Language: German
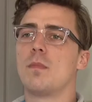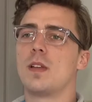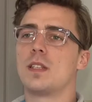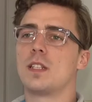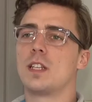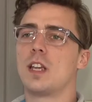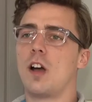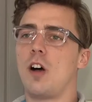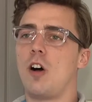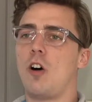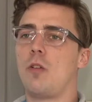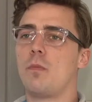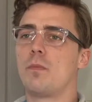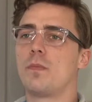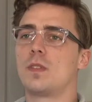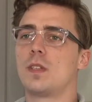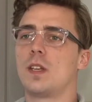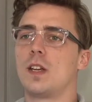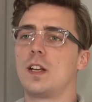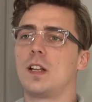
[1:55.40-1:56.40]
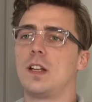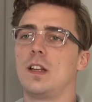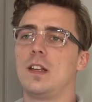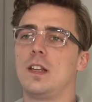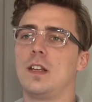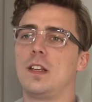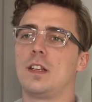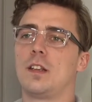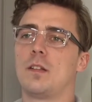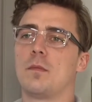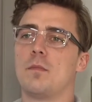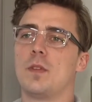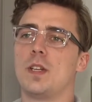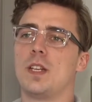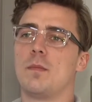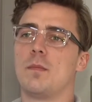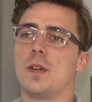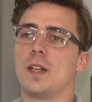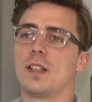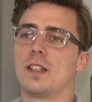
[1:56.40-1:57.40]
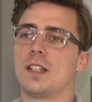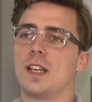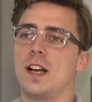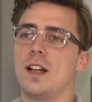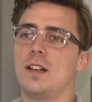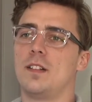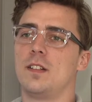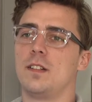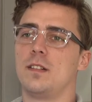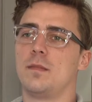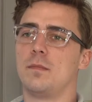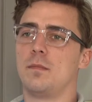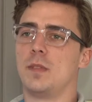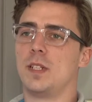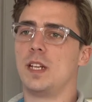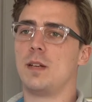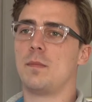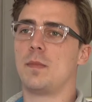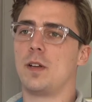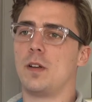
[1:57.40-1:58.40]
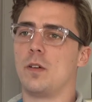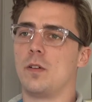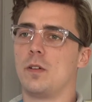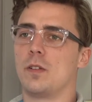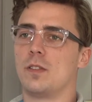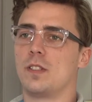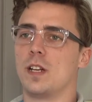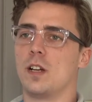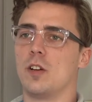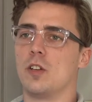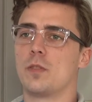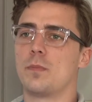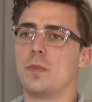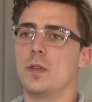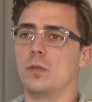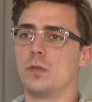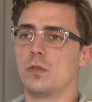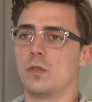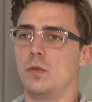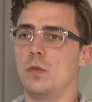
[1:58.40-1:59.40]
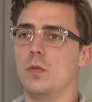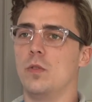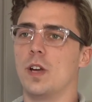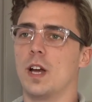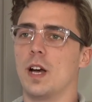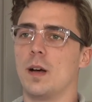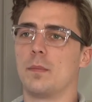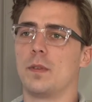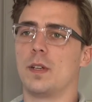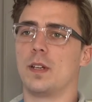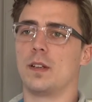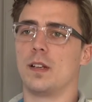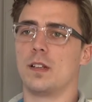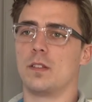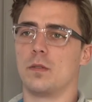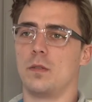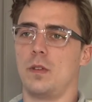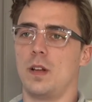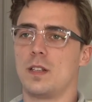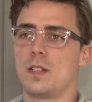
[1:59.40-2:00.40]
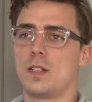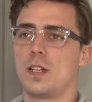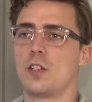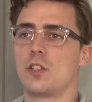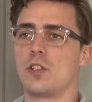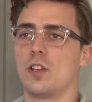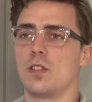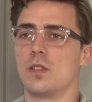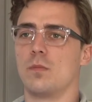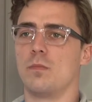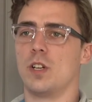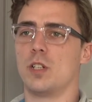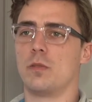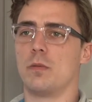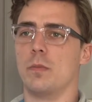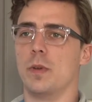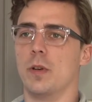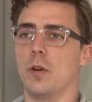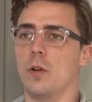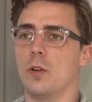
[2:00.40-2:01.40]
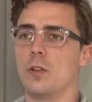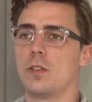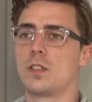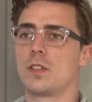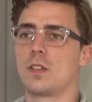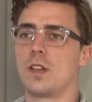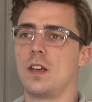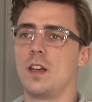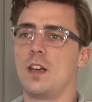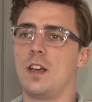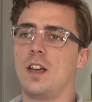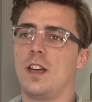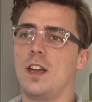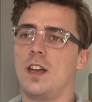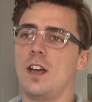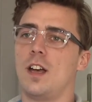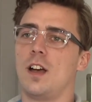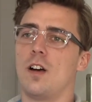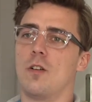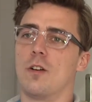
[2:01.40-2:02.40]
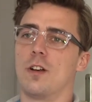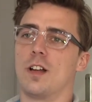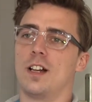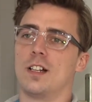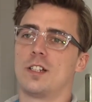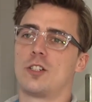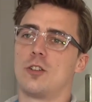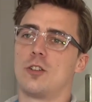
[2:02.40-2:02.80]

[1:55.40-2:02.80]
man sich hauptsächlich mit den Materialien, mit denen man auch in seiner Ausbildung zu tun gehabt hat. Also als Tischler zum Beispiel mit Holz oder als